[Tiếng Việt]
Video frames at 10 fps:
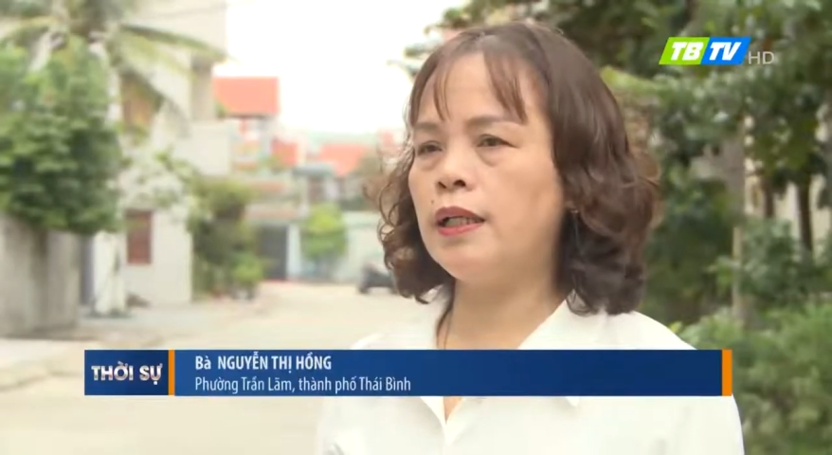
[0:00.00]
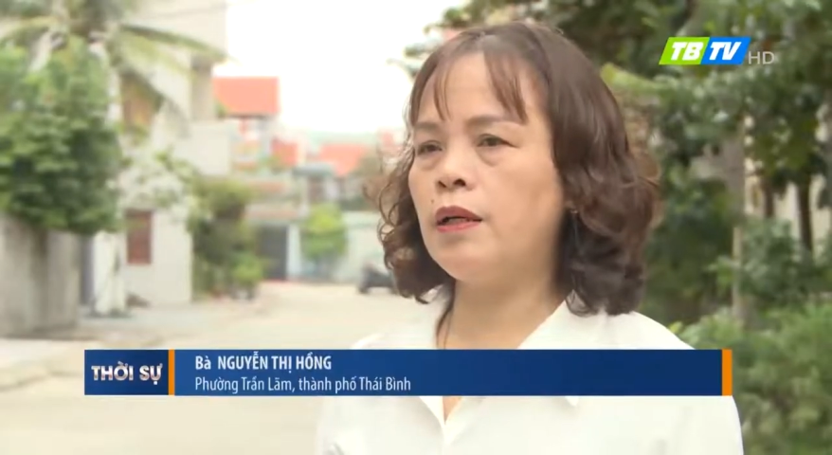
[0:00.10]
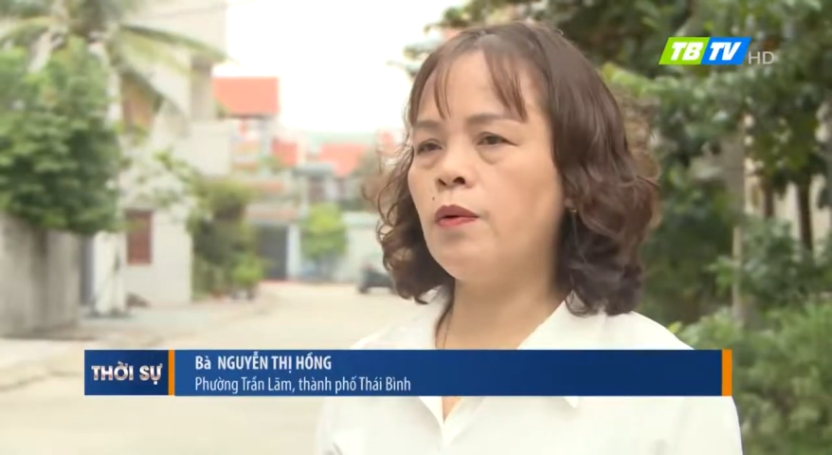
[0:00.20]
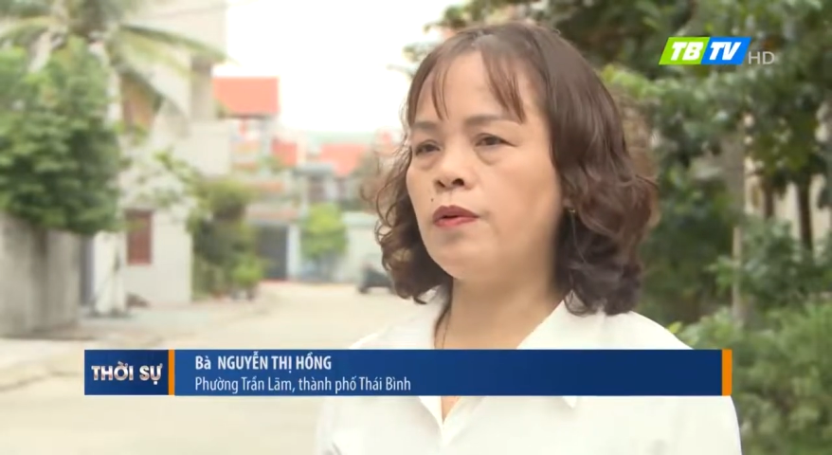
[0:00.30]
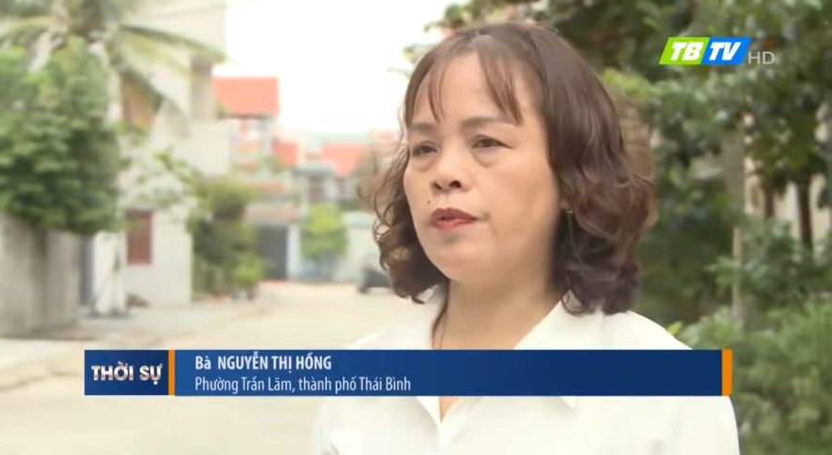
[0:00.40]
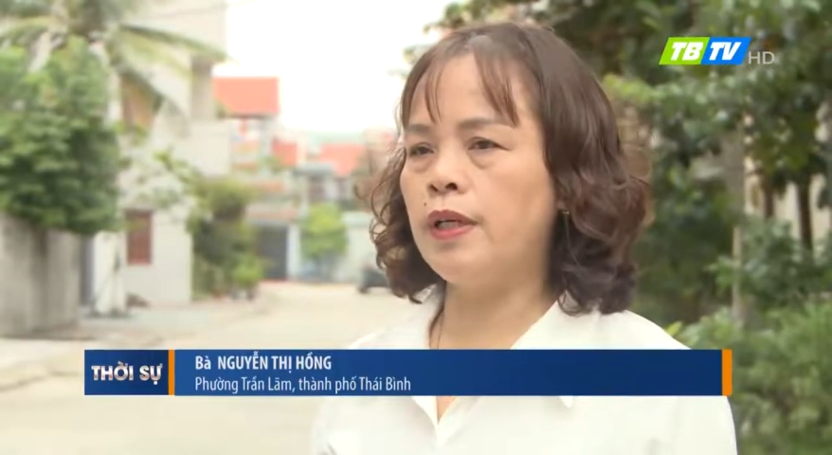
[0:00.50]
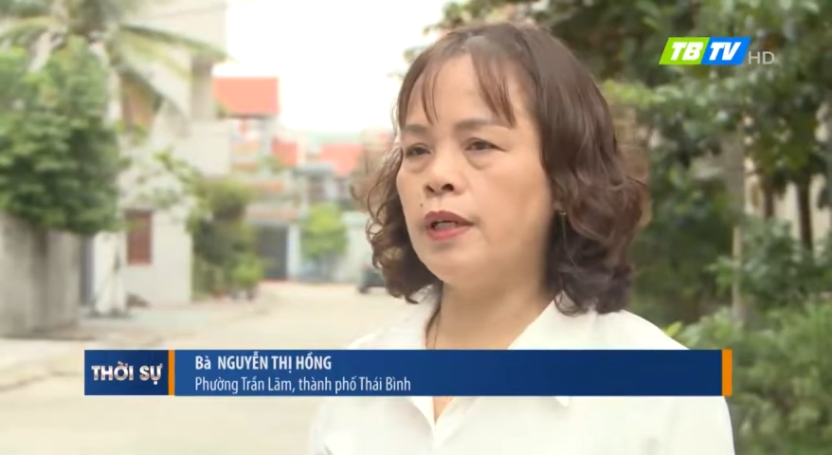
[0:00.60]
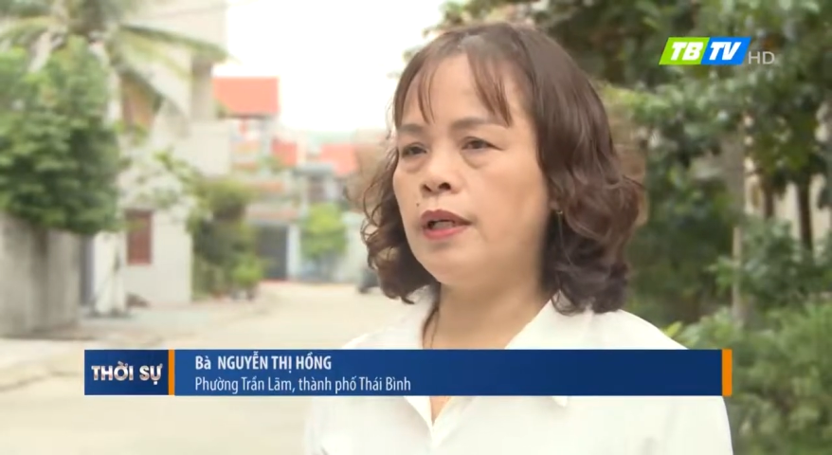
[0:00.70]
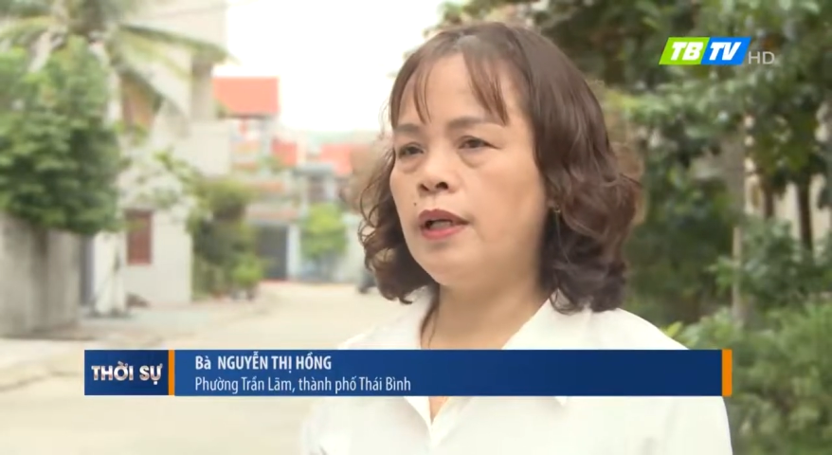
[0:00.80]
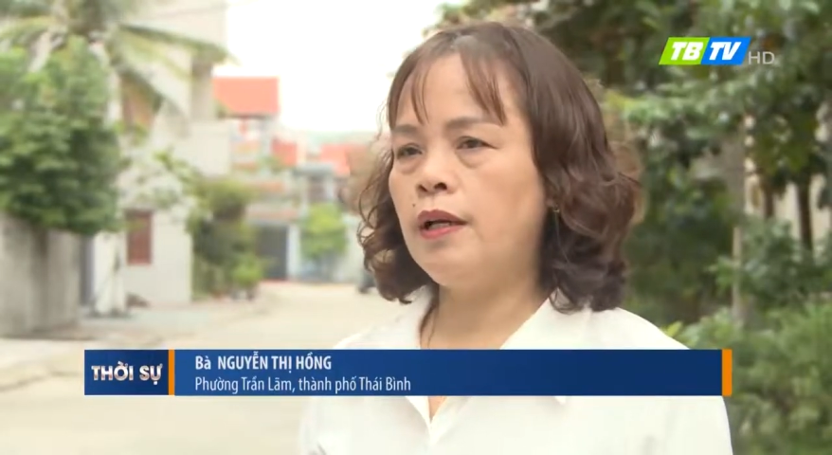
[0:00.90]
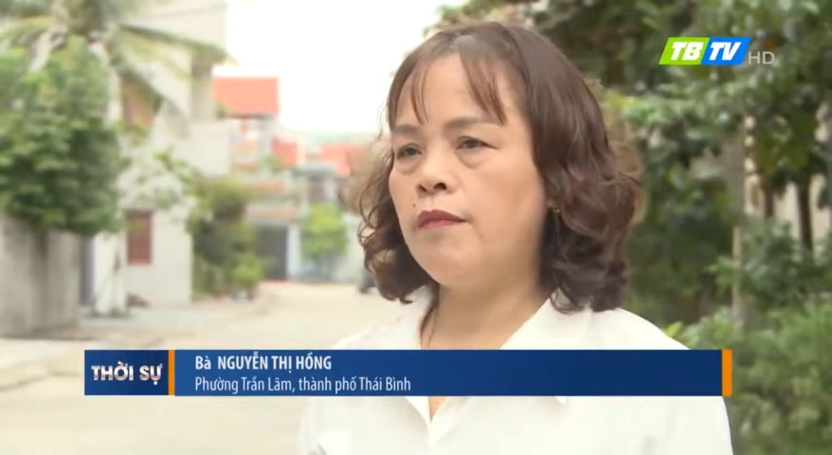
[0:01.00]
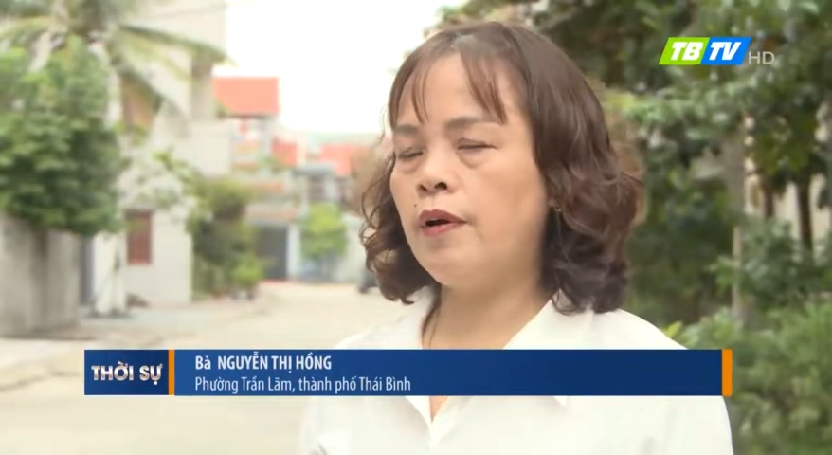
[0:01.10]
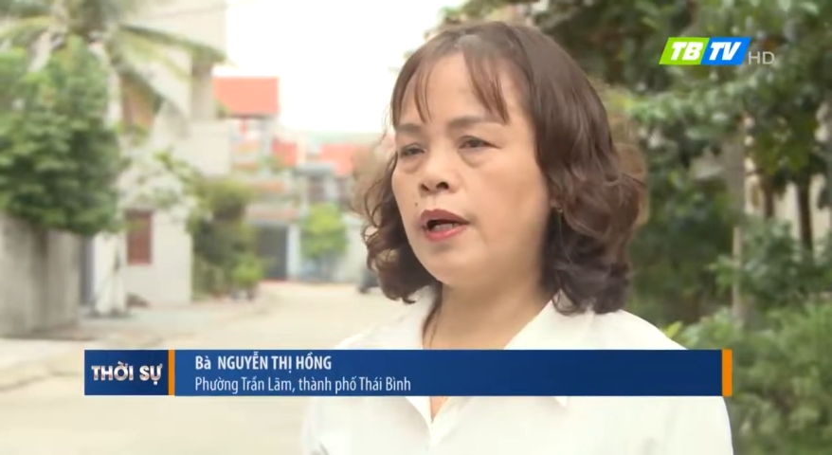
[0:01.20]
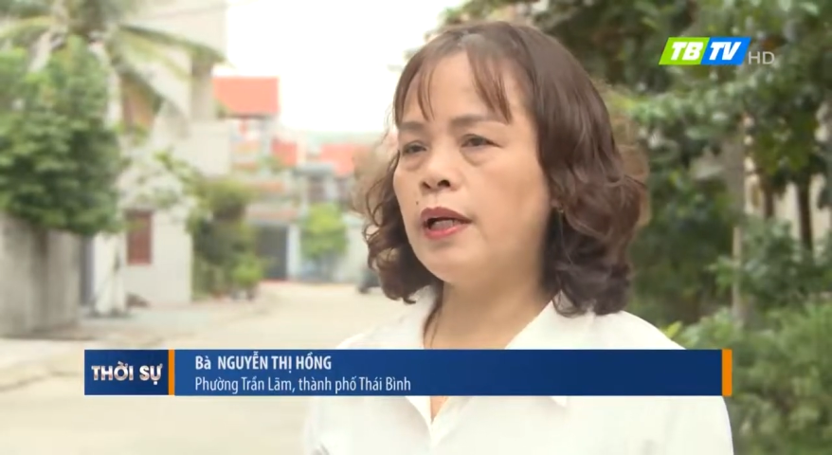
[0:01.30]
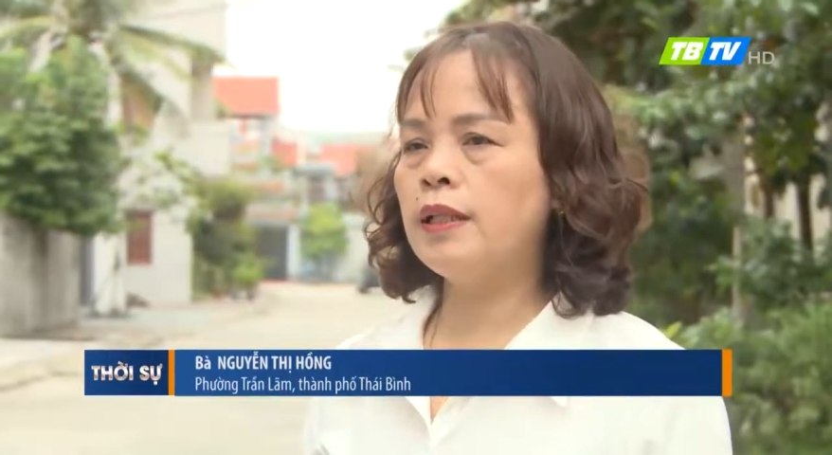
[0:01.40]
các hội viên vào
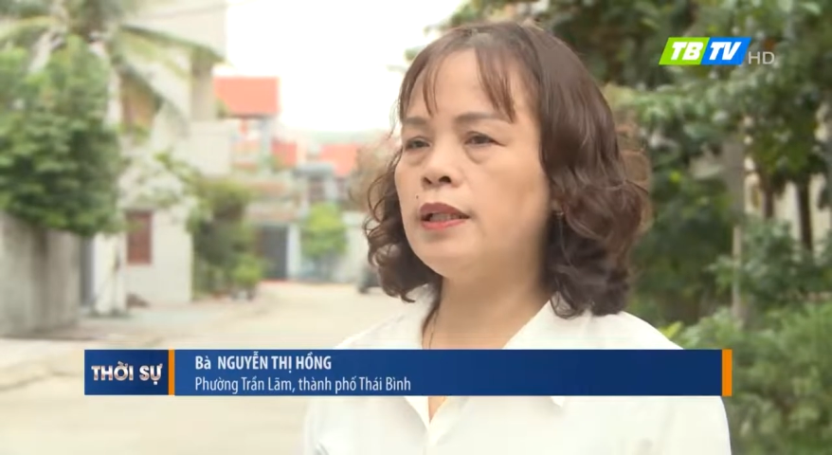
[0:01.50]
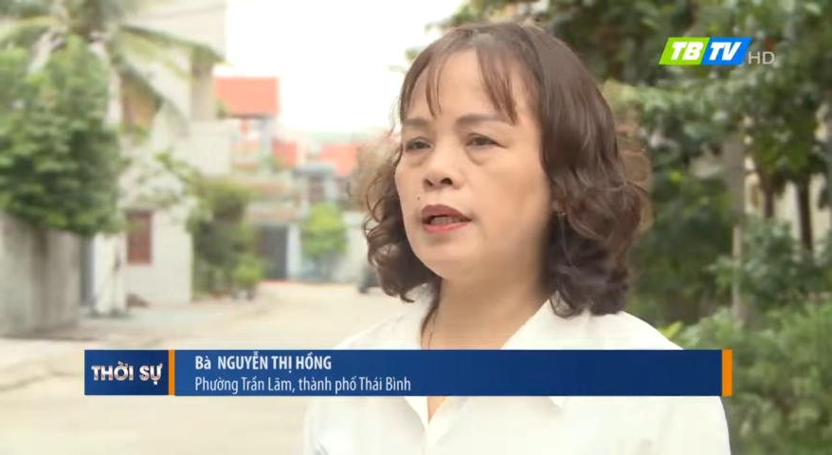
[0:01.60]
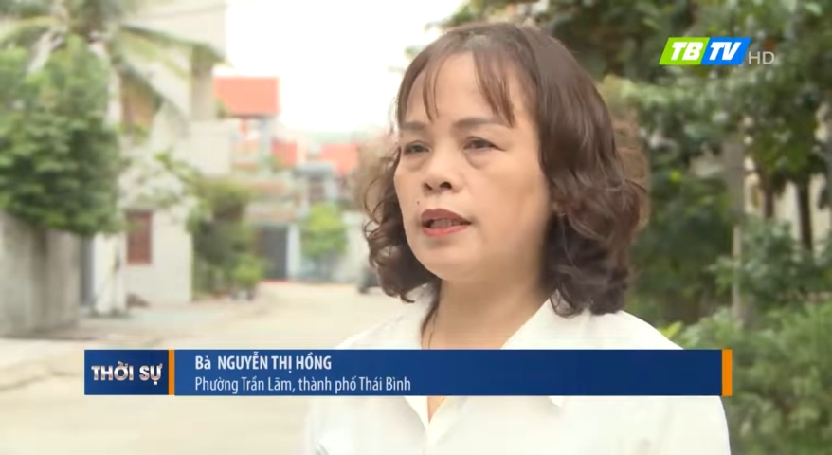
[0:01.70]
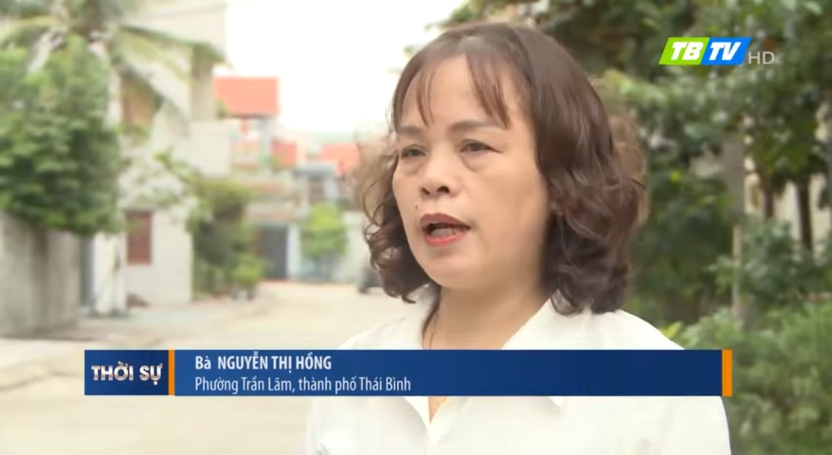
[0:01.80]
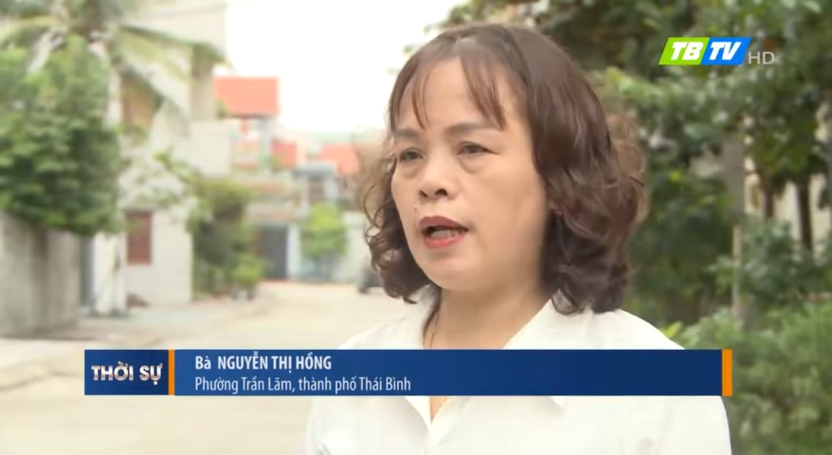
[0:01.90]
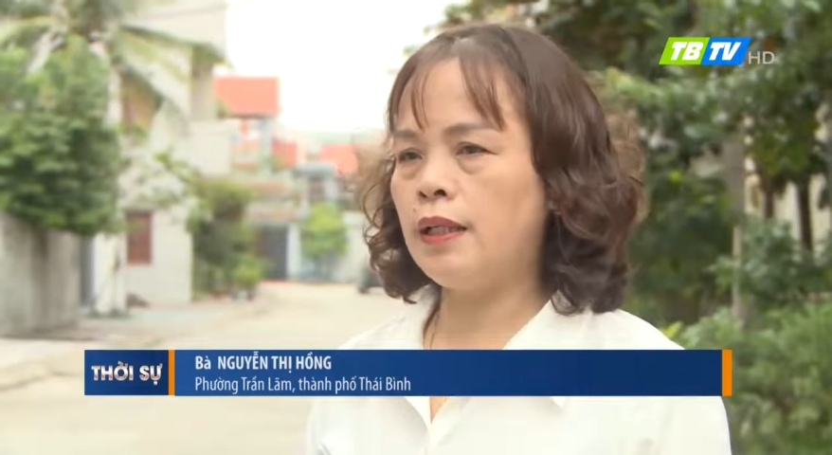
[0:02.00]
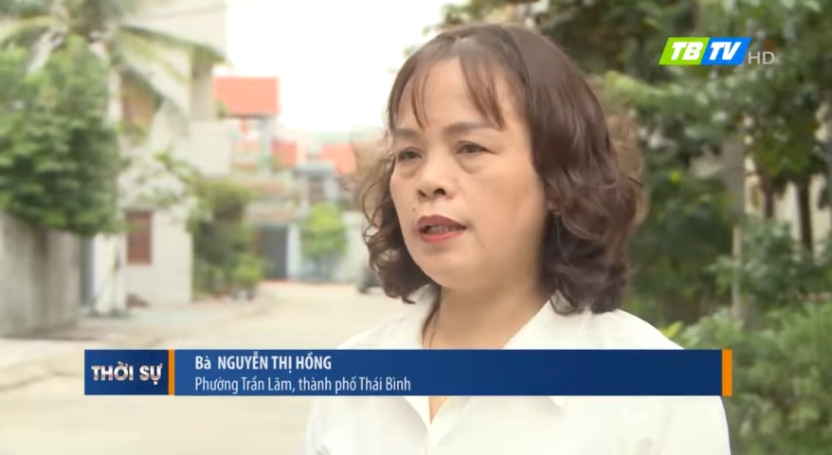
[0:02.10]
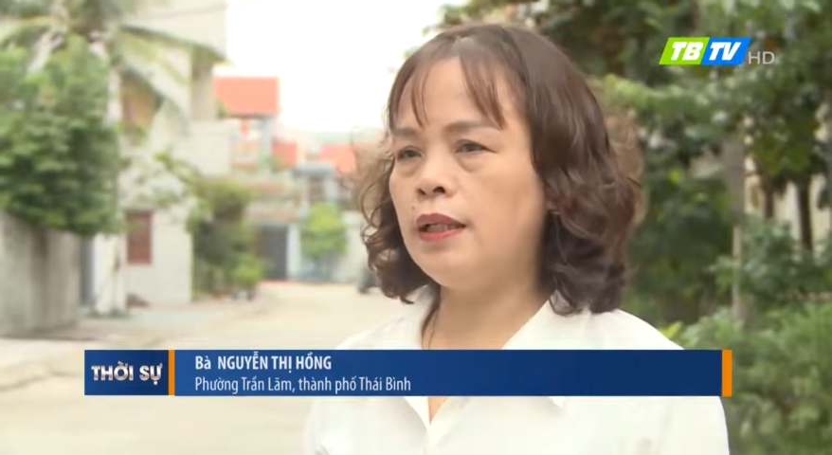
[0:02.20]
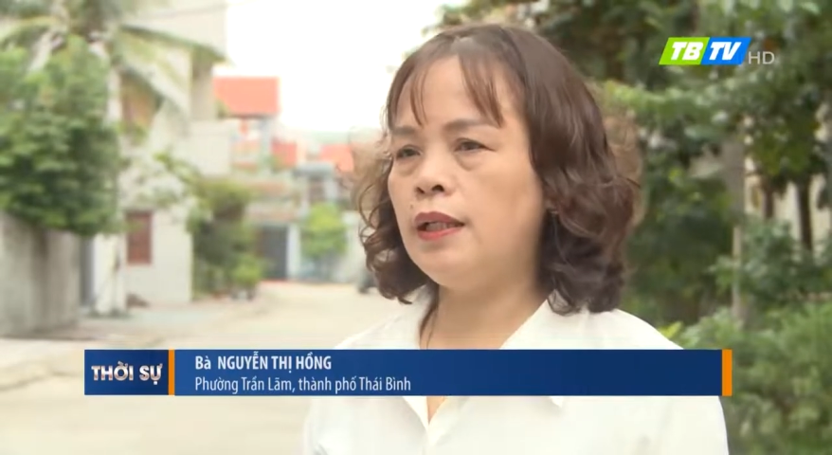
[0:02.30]
ngày 24 hàng tháng ấy,